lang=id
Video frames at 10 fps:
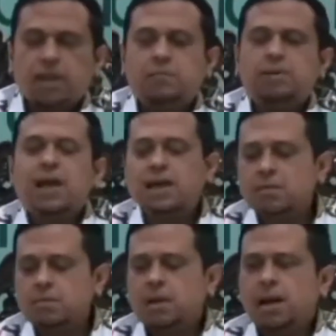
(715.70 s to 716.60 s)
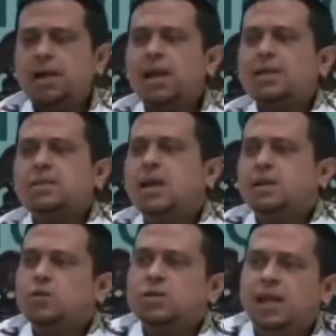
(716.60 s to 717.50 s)
Ibrahim alaihi
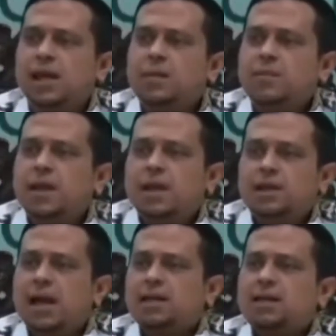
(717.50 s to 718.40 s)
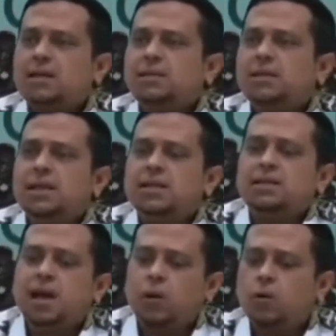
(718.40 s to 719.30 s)
salatu wassalam lahir di
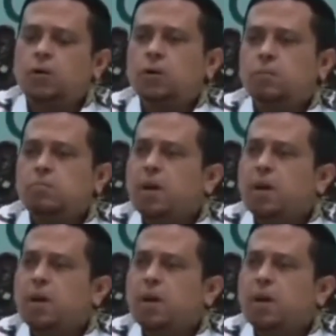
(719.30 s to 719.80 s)
desa Ur,